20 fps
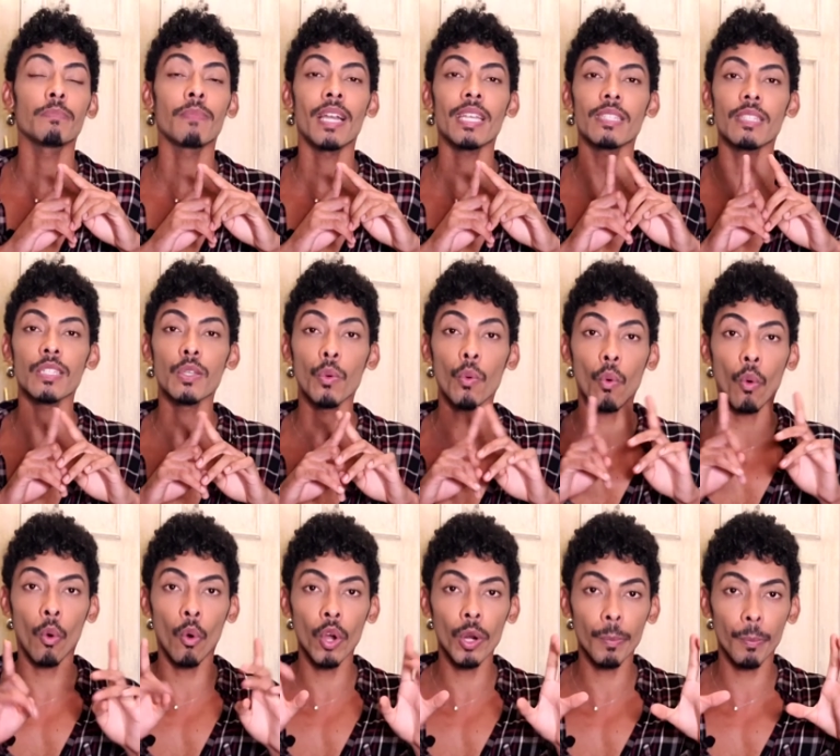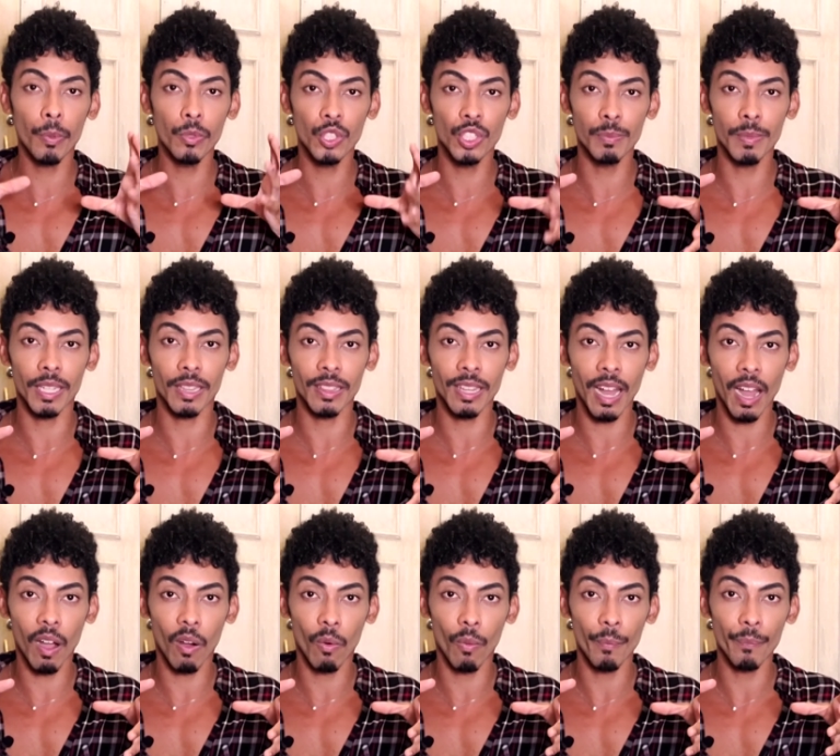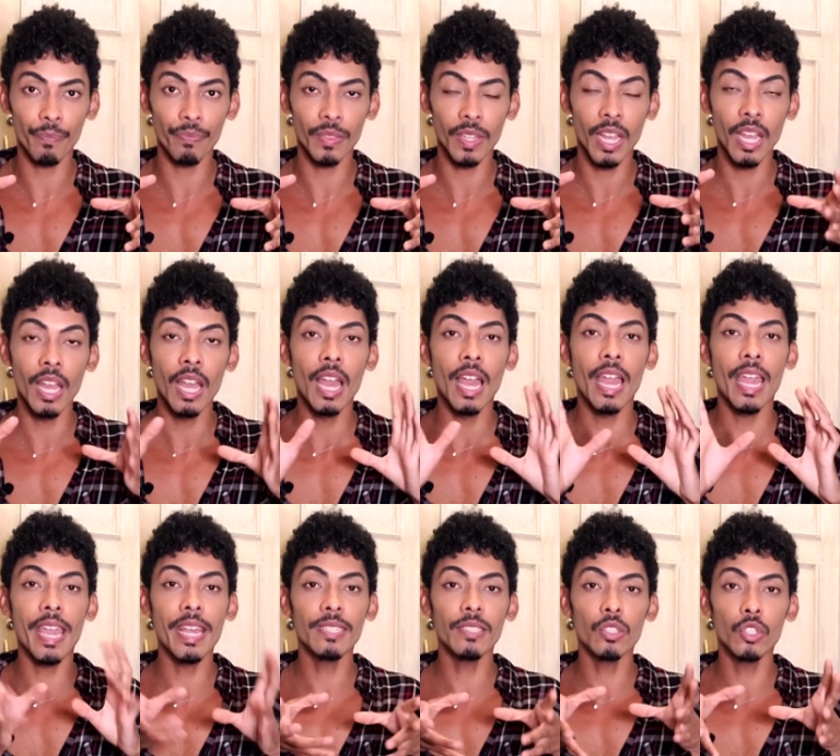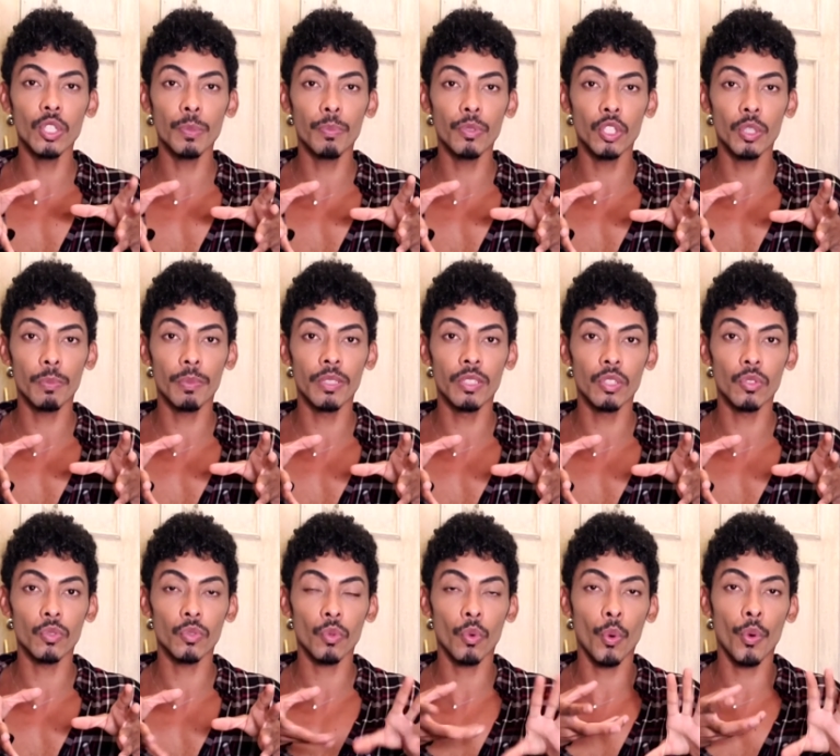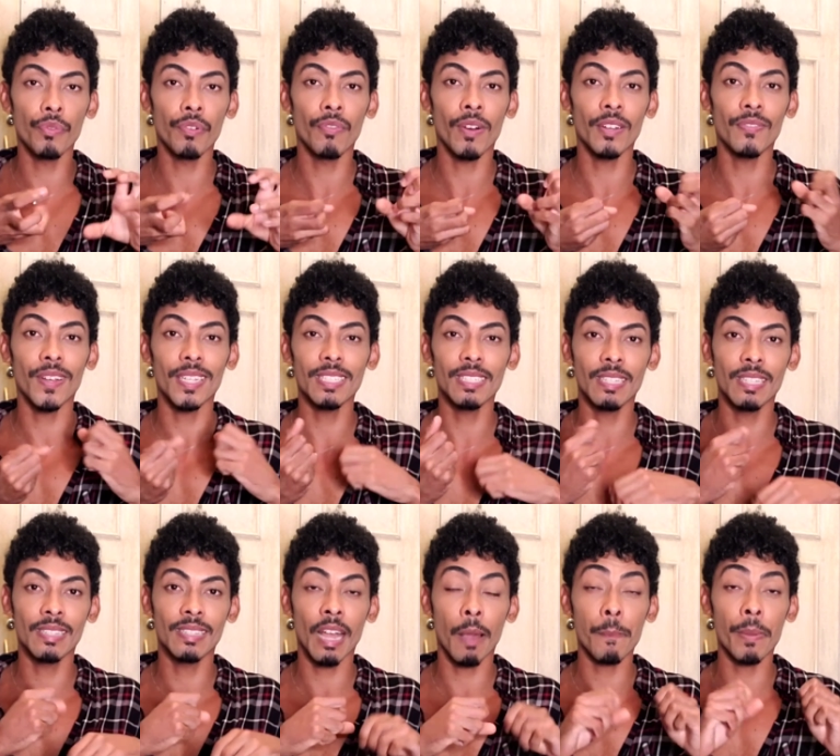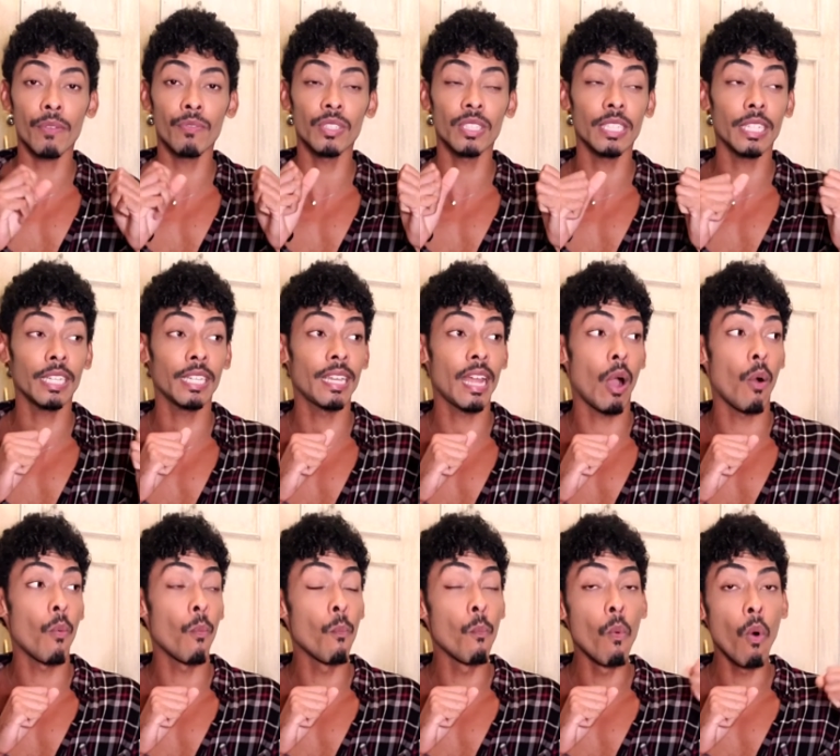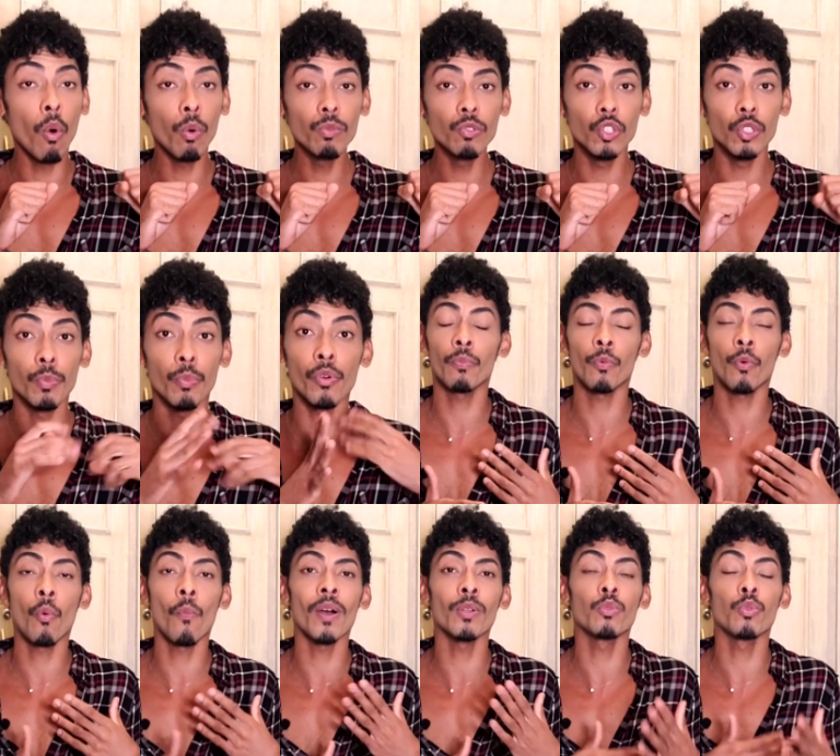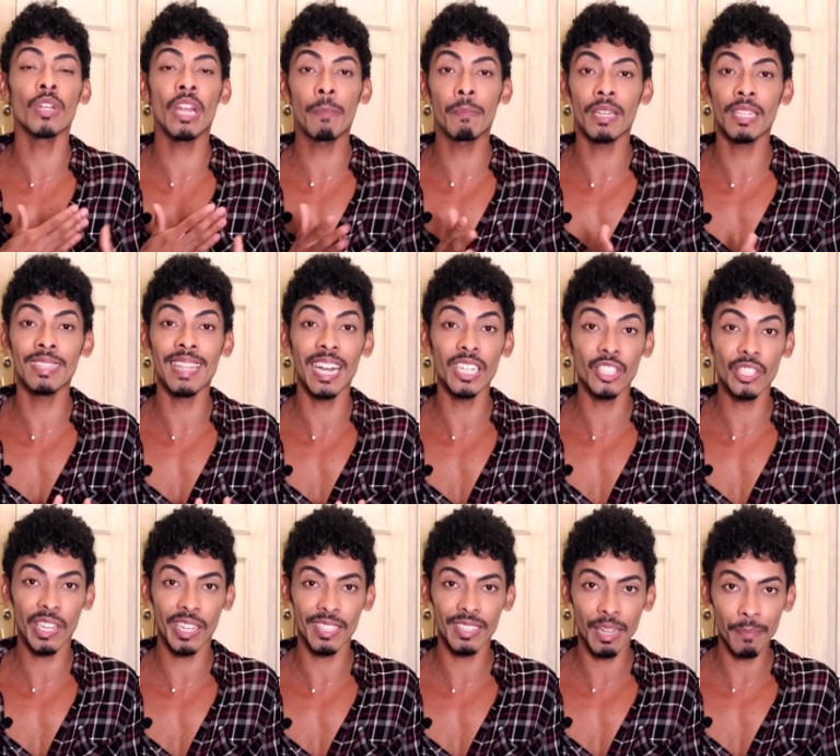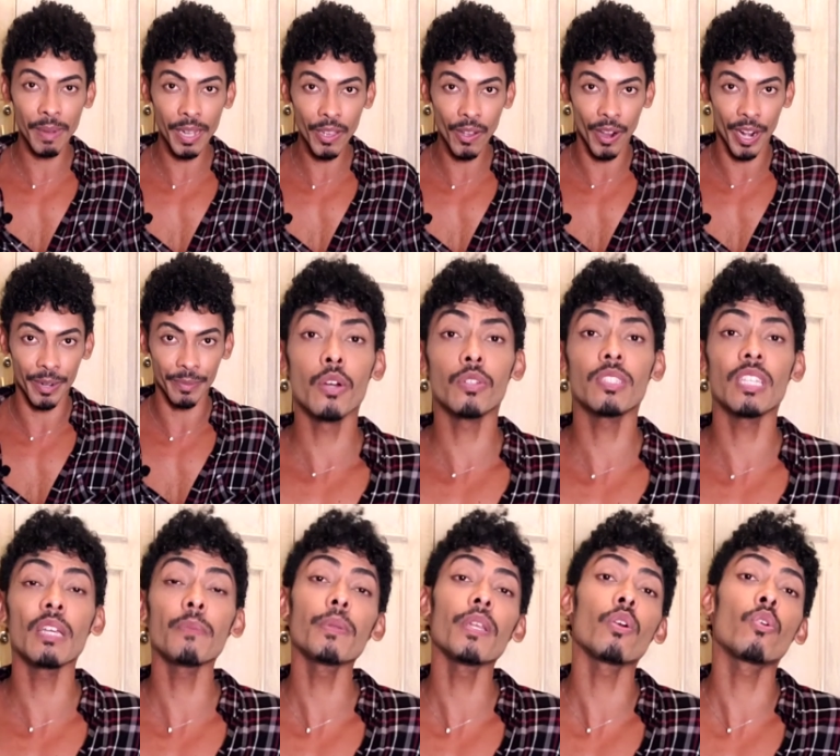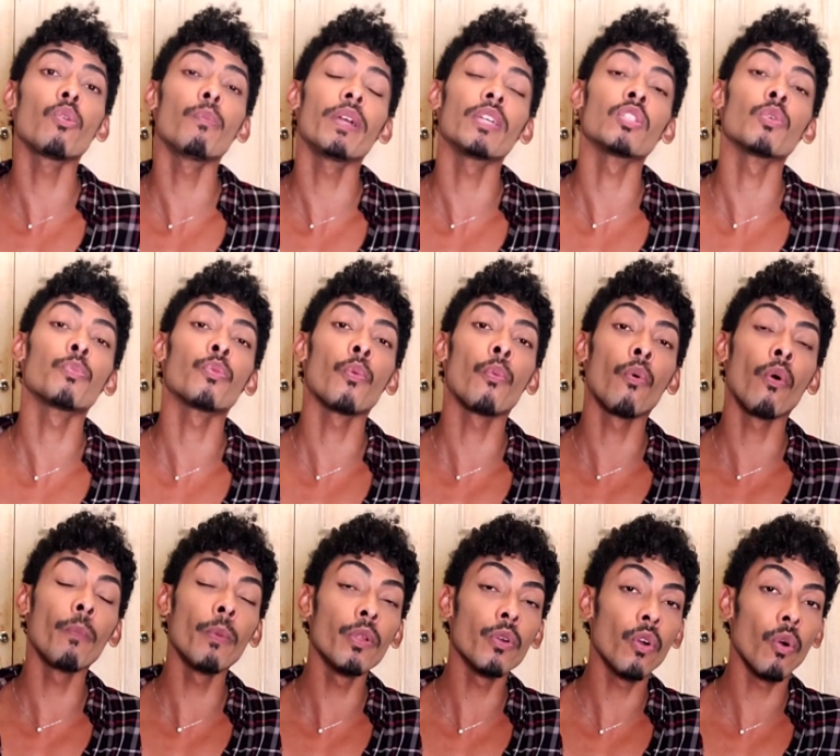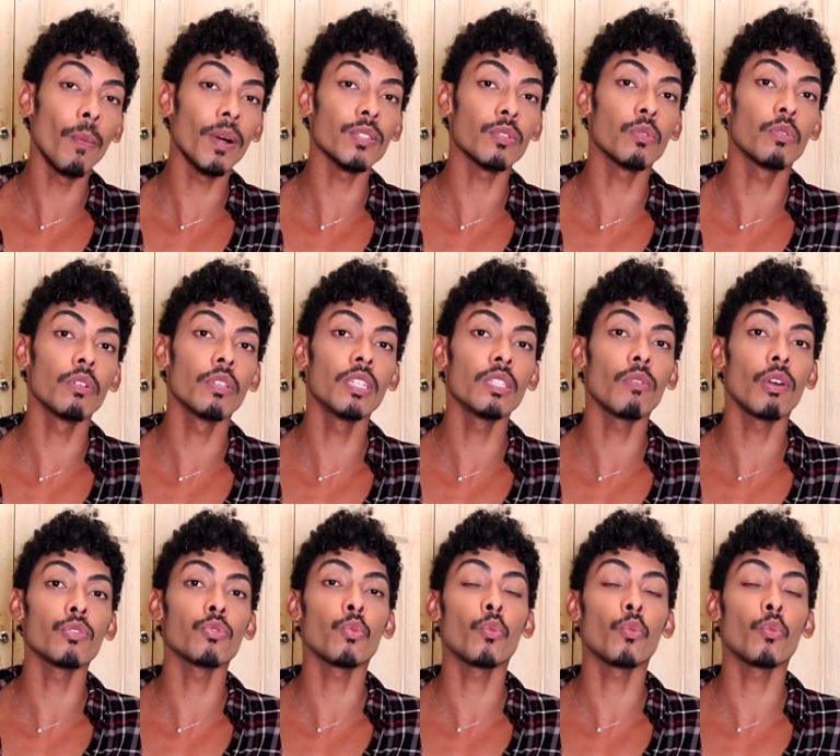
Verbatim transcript: mas sim um corpo de metal, esse tipo de, de escova vai facilitar para você criar um molde com uma durabilidade ainda maior. Eu sempre recomendo para o público masculino